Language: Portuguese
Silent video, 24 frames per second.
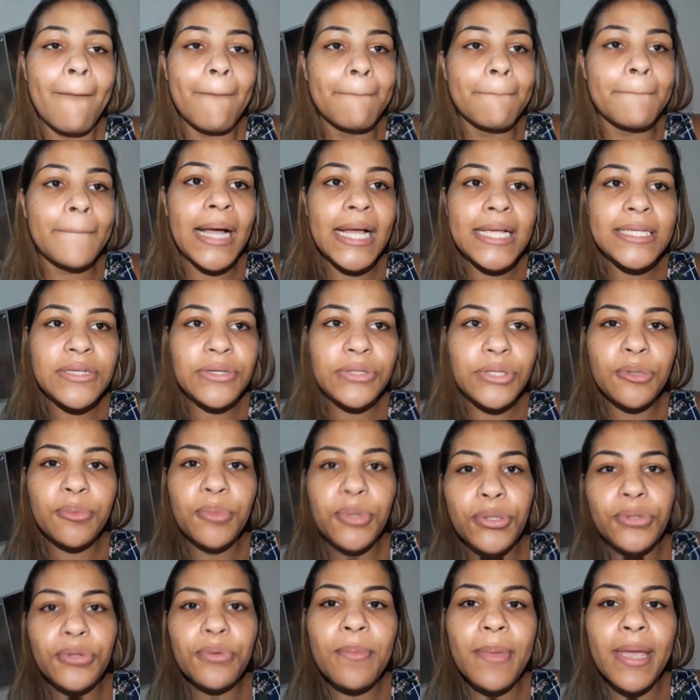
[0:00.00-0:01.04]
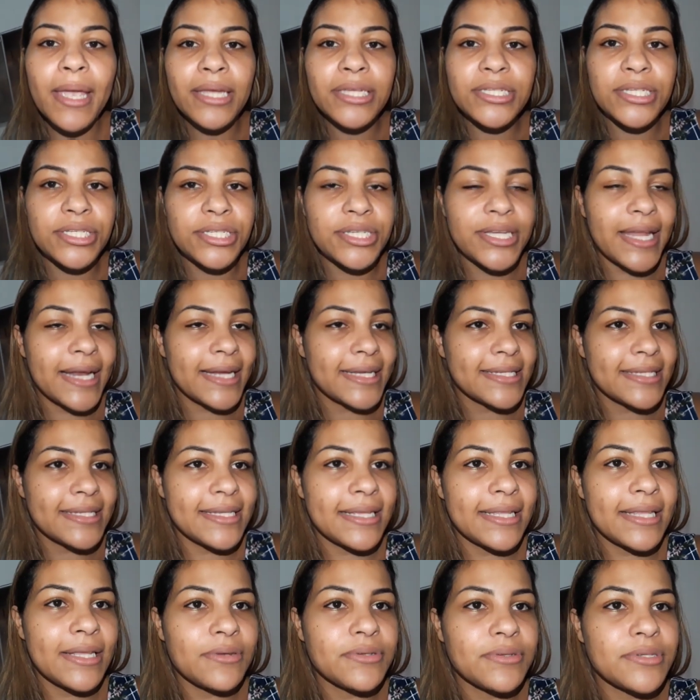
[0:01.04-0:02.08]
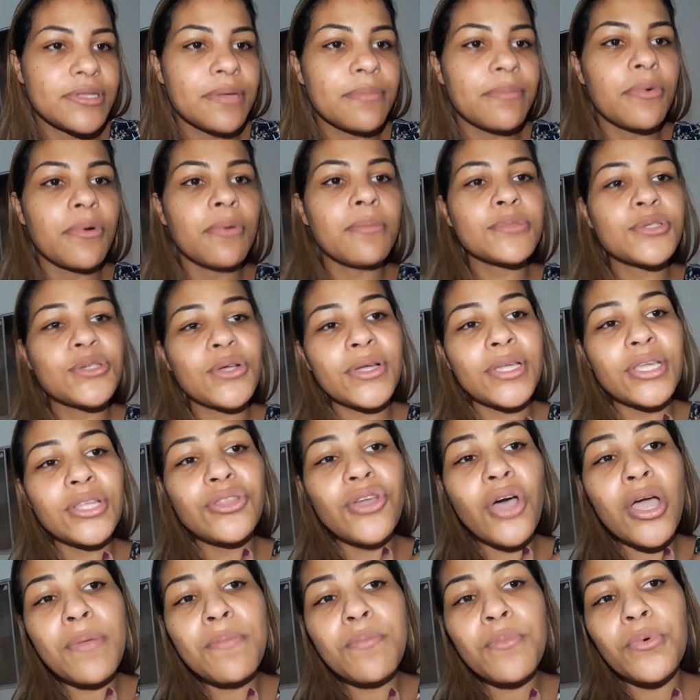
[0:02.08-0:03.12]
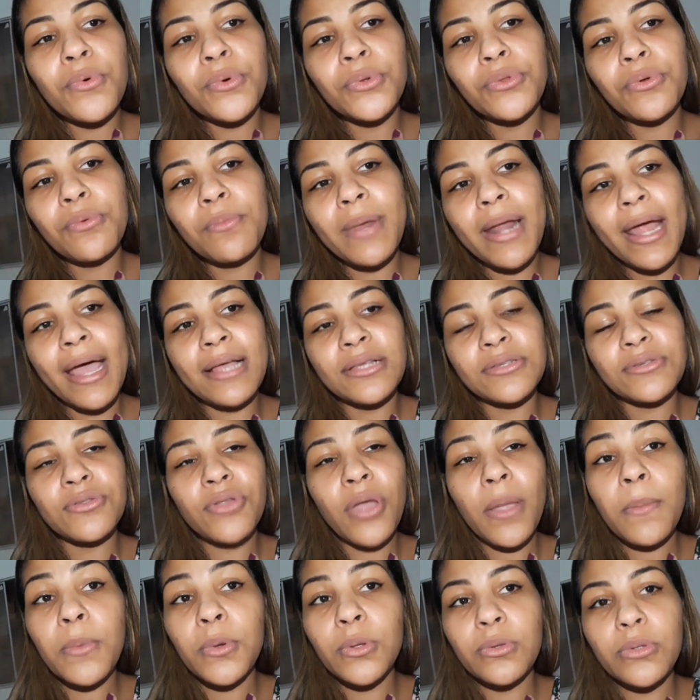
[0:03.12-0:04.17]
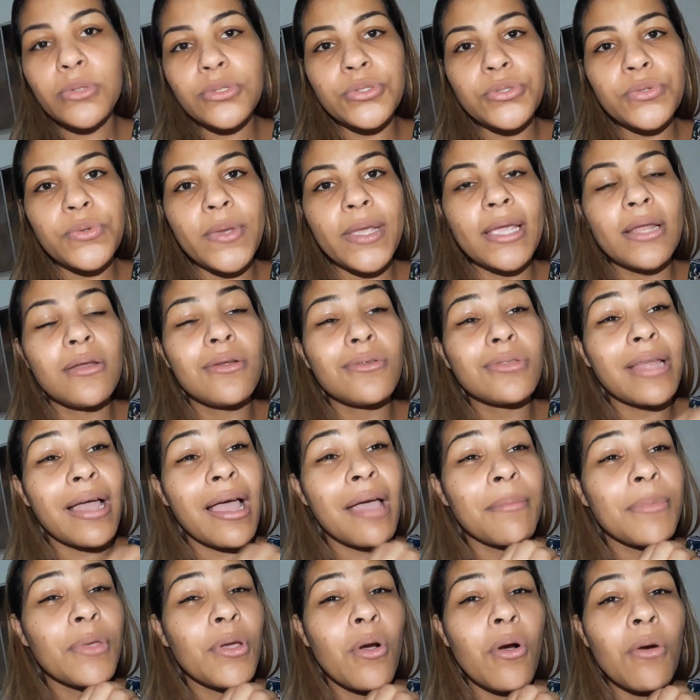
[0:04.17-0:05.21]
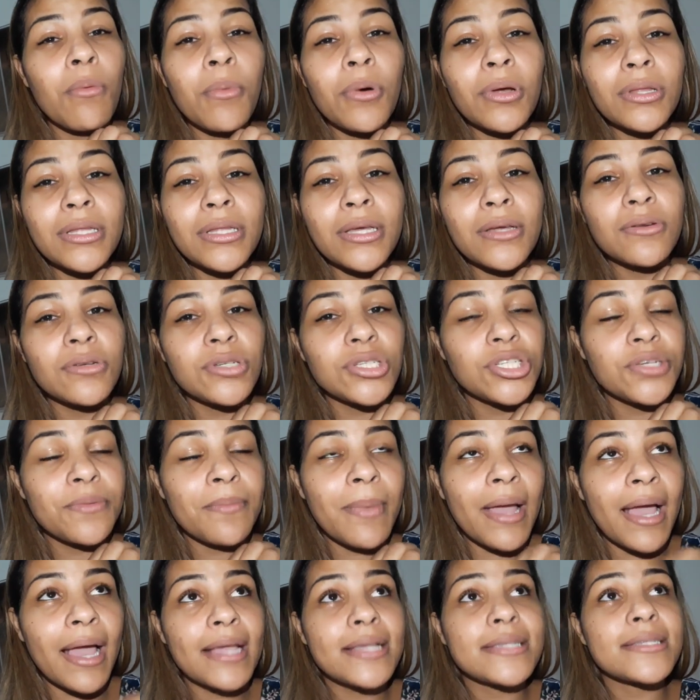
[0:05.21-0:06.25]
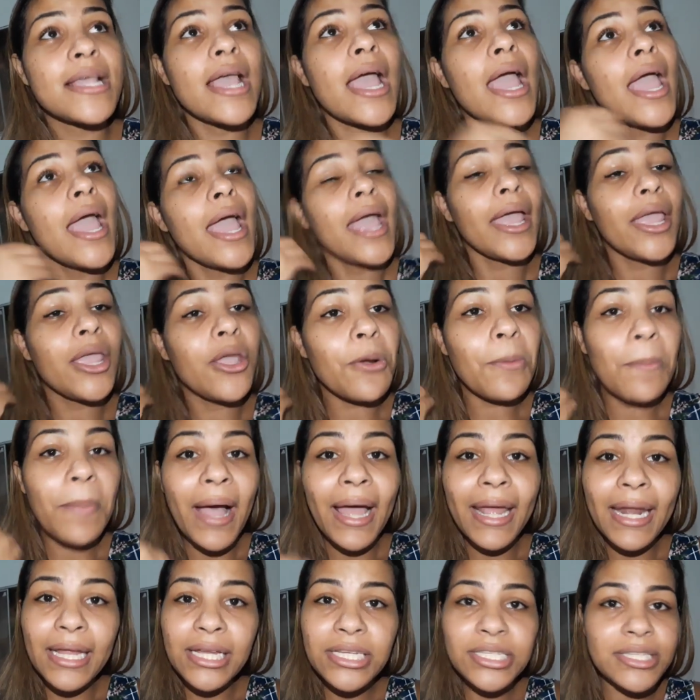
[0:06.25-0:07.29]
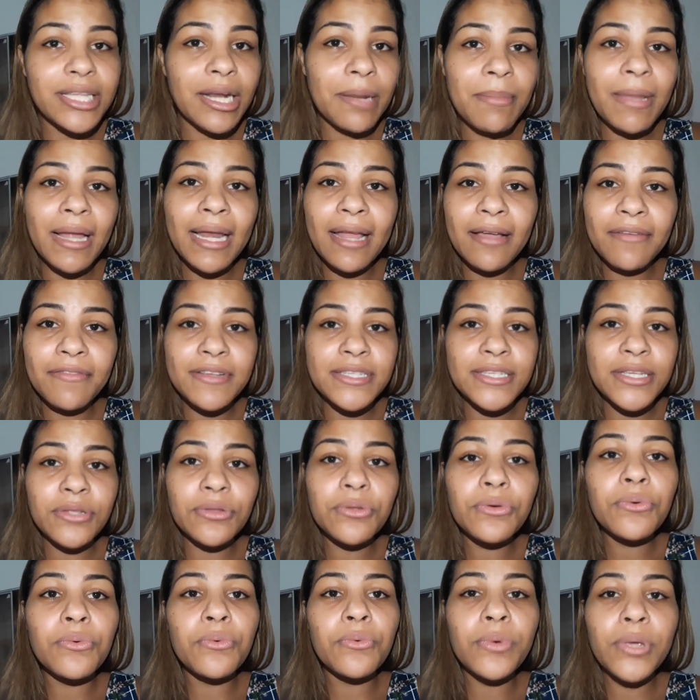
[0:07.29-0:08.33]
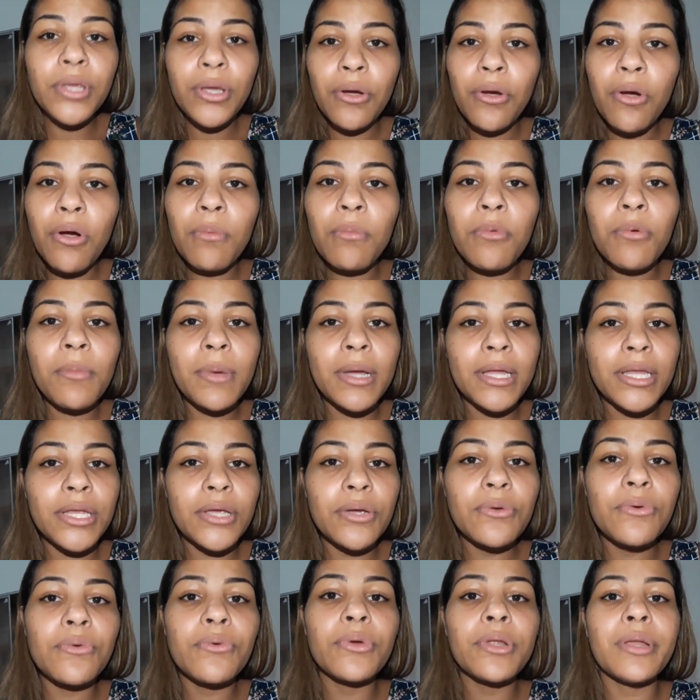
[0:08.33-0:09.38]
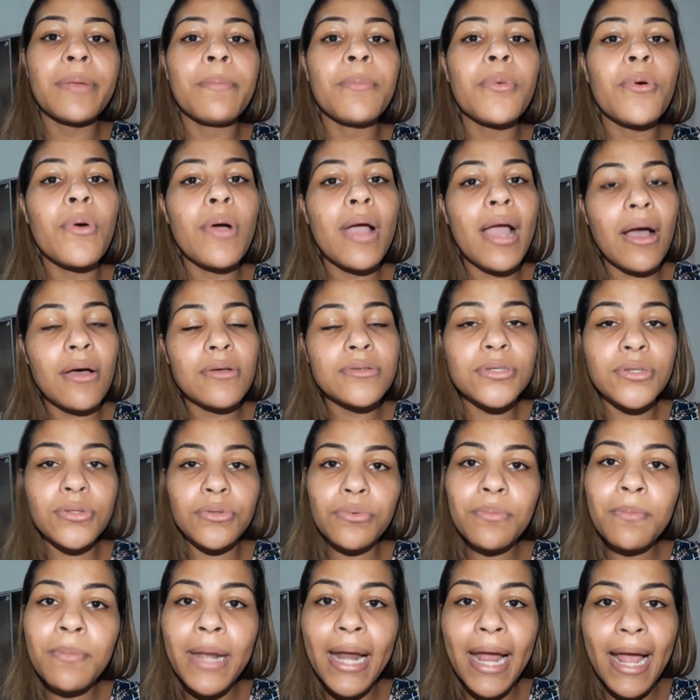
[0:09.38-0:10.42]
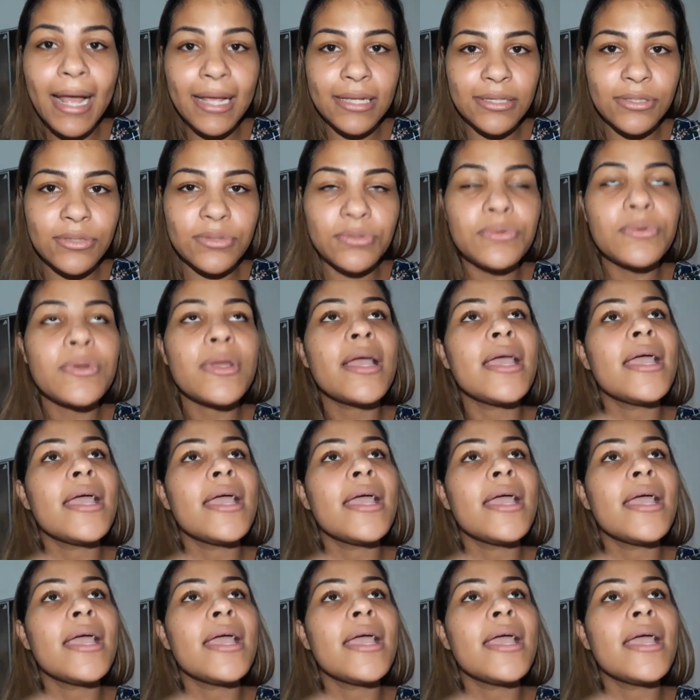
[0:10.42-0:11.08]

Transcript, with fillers: Mas eu tô muito bem, gente, graças a Deus, tá bom? Só que dói muito o braço, dói muito o joelho, tá me incomodando demais. Eu parei de trabalhar fazendo unha como manicure por causa do braço.